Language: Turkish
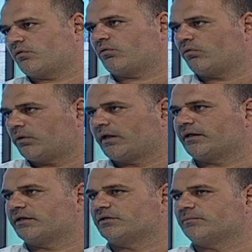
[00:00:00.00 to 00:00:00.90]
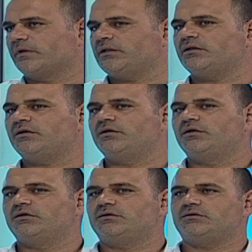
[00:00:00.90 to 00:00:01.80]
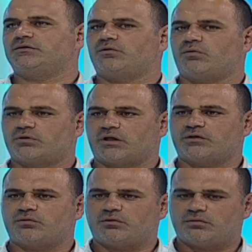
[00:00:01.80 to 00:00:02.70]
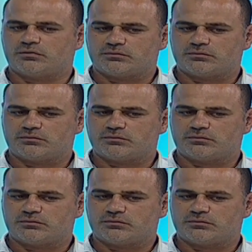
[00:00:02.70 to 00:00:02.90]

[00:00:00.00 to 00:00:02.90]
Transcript: kolaya girdim ben. E, oradaki o